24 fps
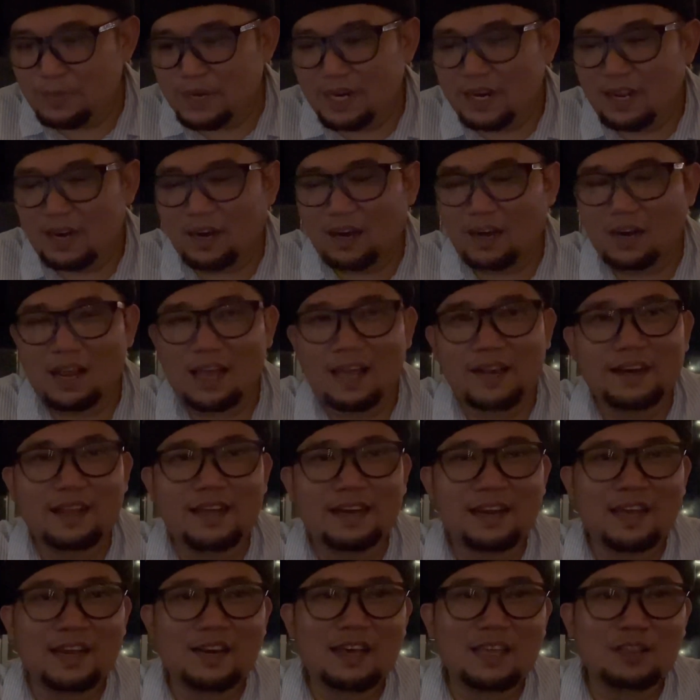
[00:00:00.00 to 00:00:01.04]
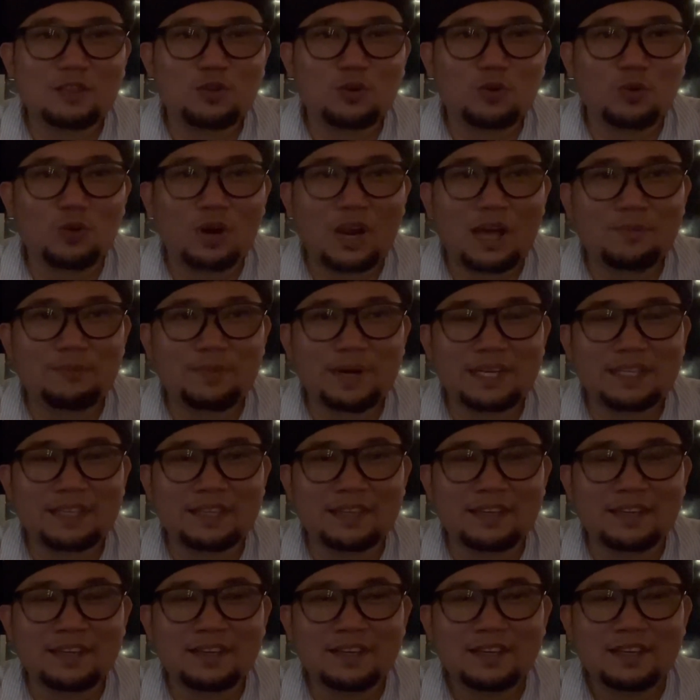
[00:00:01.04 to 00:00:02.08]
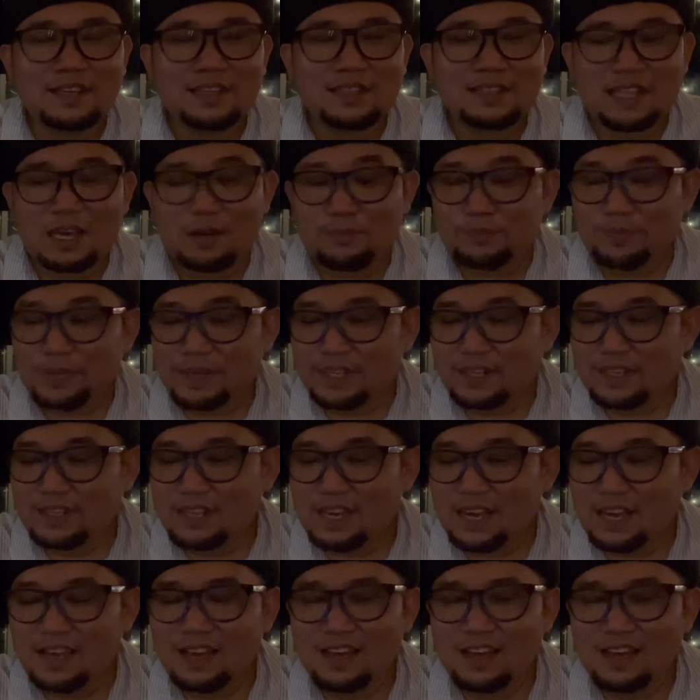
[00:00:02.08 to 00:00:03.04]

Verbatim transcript: bener ada Nahdlatul Ulamanya, tapi dia